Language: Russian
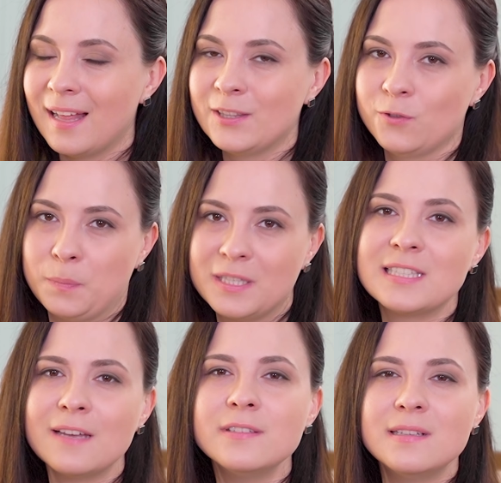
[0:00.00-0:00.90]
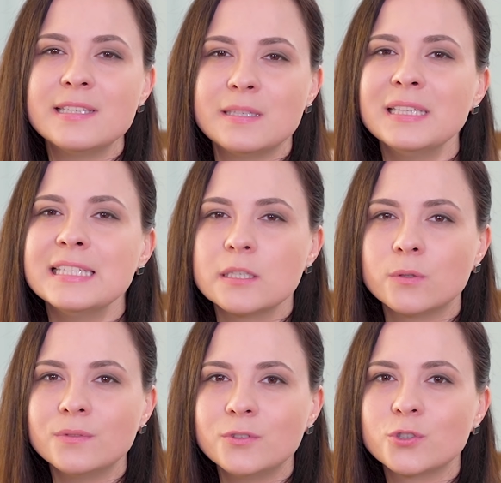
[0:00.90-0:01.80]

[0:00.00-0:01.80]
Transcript: Но вот представьте для себя на секунду,